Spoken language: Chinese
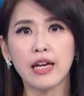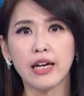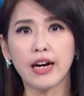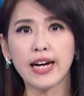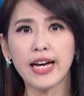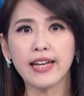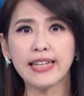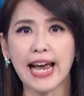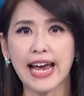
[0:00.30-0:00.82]
然
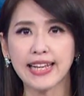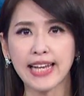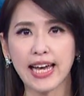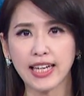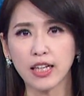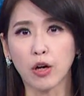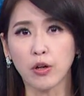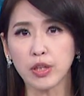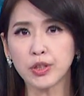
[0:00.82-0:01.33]
后台南
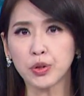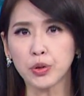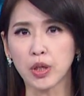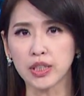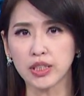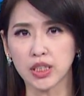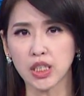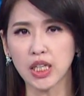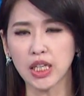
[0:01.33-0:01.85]
有一所
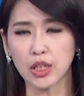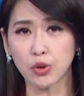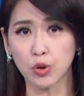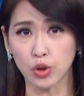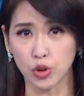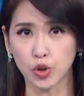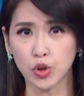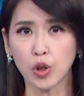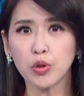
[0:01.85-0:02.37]
私立
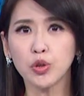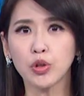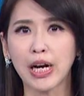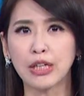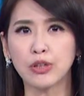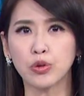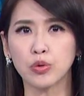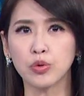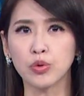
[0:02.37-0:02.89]
女中
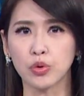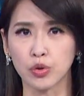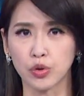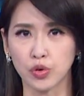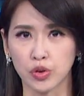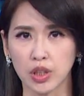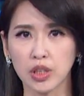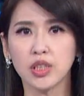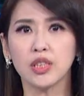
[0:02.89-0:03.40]
传出女
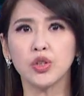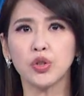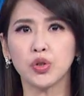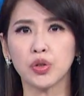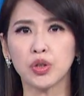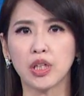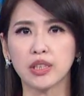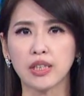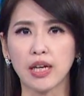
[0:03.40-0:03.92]
学生
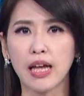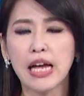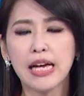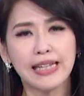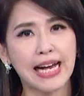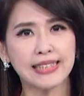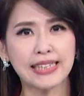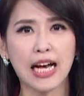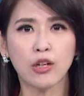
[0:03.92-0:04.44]
确诊，
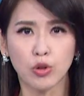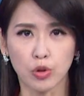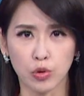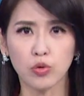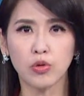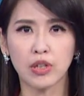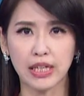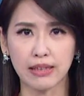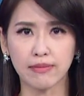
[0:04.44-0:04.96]
大家
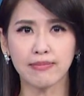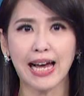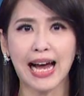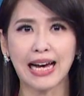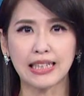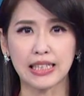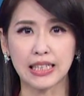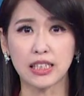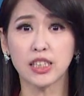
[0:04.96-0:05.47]
如临
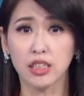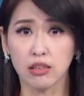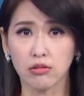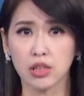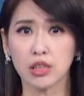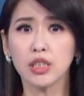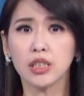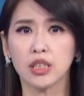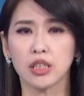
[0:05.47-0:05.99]
大敌，紧
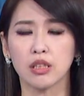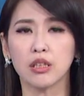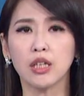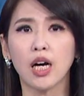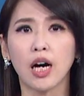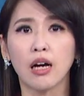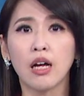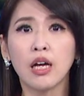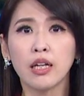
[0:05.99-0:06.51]
急的客。
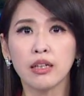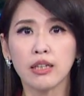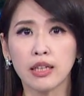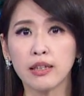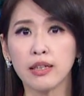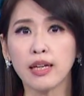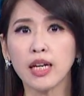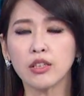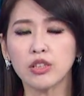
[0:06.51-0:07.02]
课，
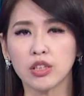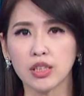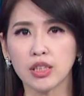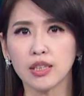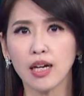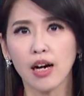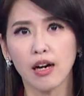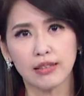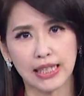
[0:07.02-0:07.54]
延到十四
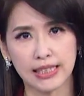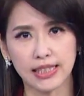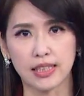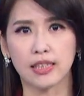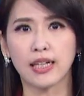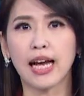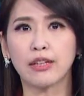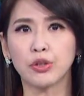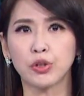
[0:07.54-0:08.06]
号再行
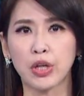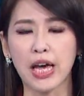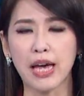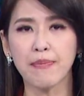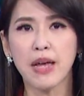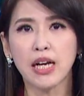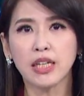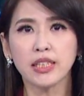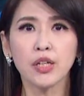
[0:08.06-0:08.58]
开学。
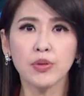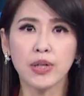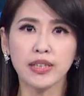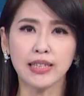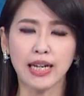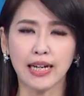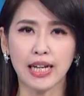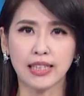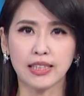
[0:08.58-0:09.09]
校园
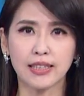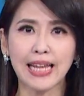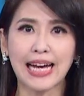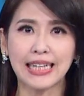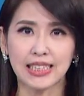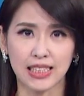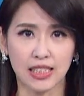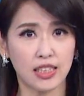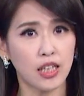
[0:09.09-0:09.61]
展开的是大
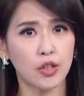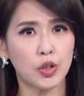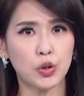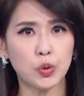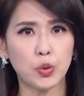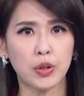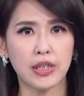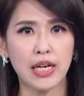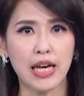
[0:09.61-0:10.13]
清霄的
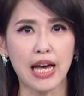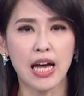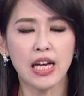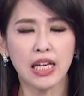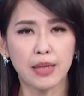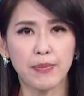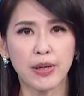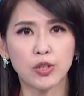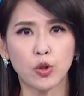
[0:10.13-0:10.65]
作业。
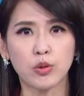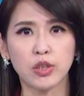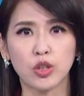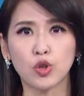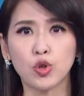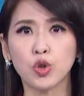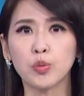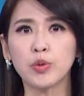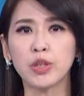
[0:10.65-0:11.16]
疫民中心
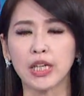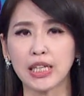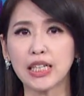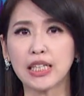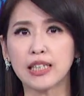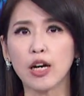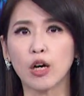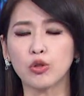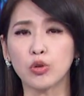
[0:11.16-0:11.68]
初步的意
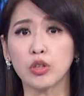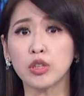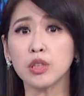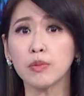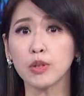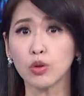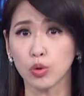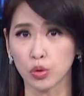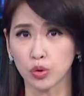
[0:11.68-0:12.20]
调说，这
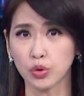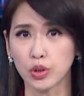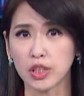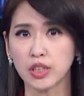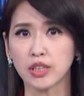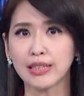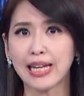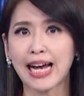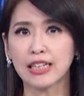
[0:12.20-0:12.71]
名女学
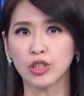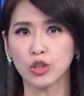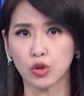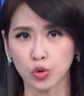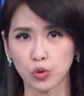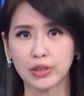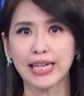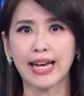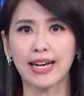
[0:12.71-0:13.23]
生她是
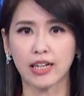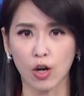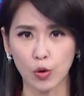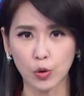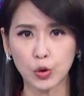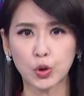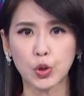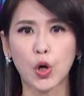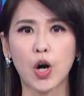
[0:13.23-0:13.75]
住在
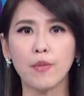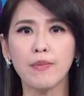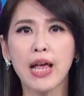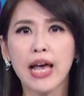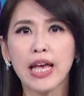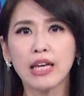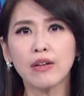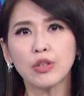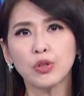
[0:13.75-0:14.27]
高雄，
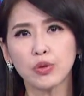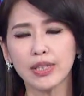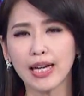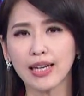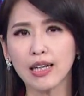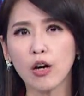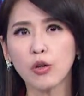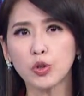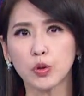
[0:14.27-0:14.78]
因为住在
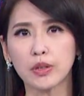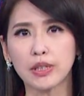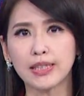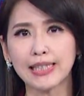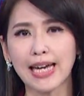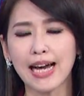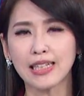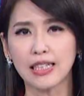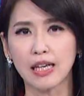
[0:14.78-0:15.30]
高雄的
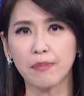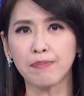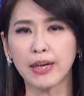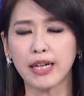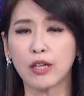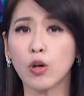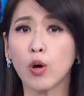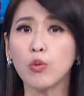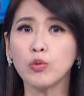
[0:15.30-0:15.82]
家人被
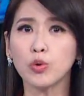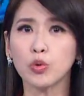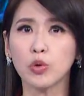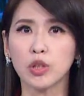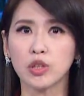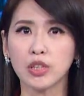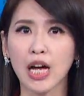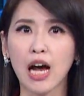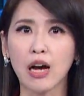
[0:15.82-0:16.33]
工作
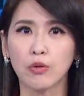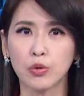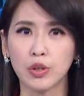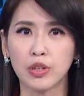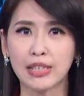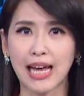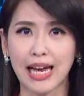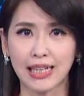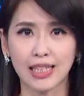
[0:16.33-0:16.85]
场
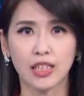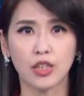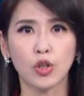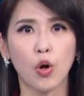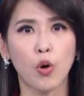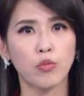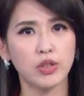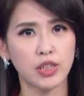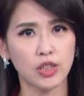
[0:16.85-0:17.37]
域染疫的
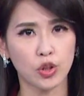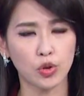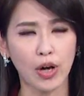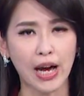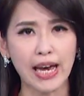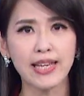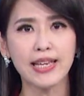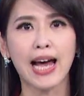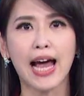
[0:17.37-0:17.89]
同事
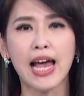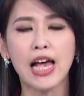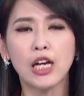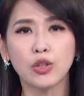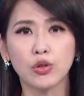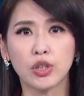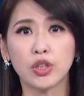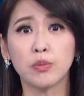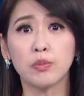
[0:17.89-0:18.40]
传染，
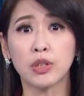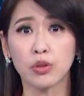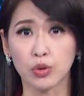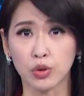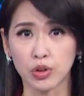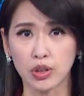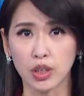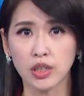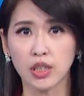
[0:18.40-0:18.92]
所以这名女
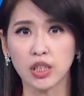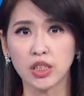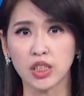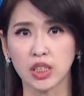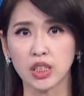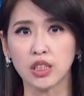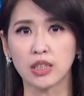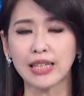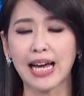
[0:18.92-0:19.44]
学生
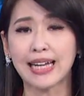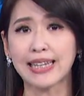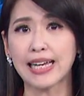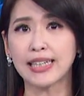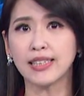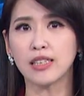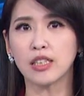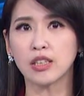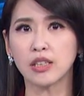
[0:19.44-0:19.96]
其实大家担
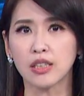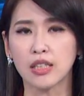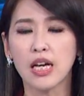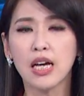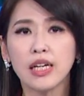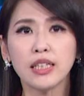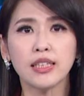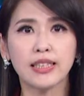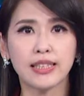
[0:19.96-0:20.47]
心的是，
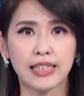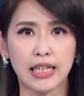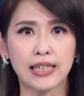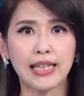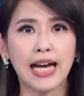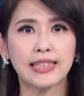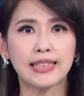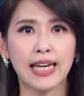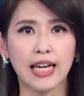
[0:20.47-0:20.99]
日前
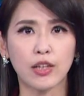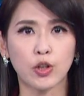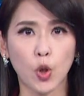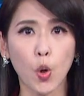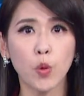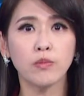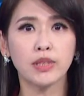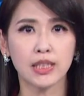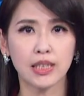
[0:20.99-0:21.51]
她在
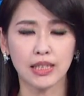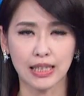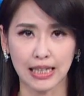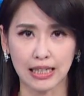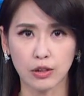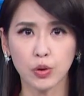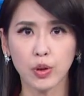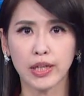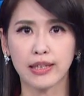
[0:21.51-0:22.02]
冬季
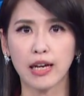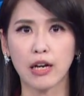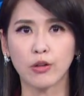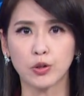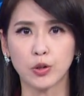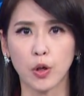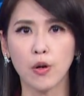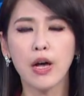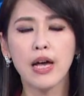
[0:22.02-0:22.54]
营队当
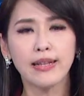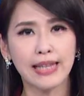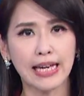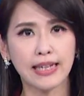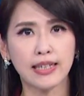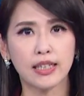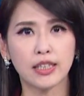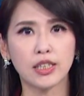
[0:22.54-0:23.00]
中，担任